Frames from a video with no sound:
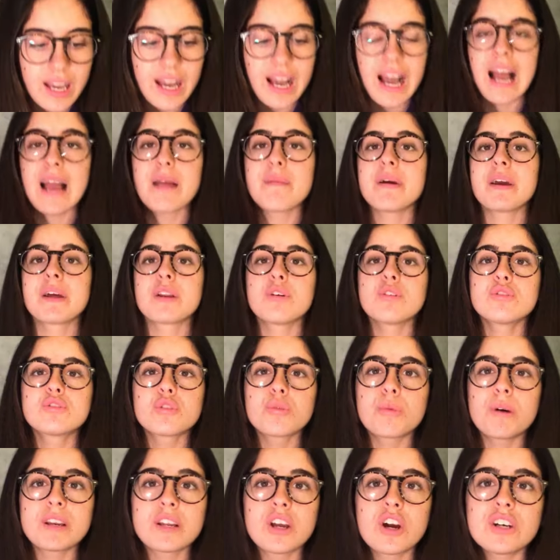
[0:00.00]
Hai mai rotto
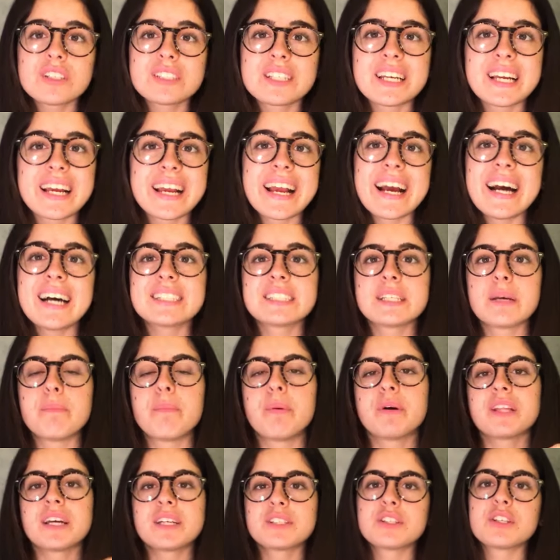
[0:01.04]
qualcosa in casa e
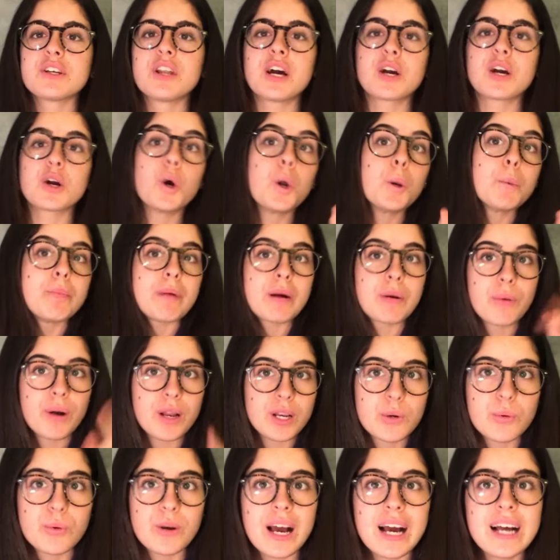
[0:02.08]
poi dato la colpa a
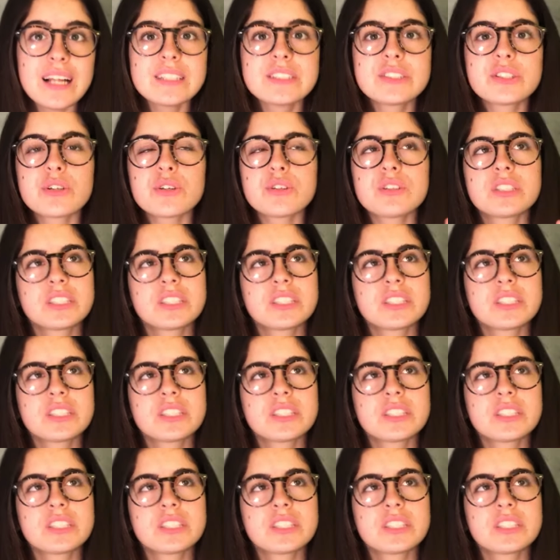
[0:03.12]
qualcun altro?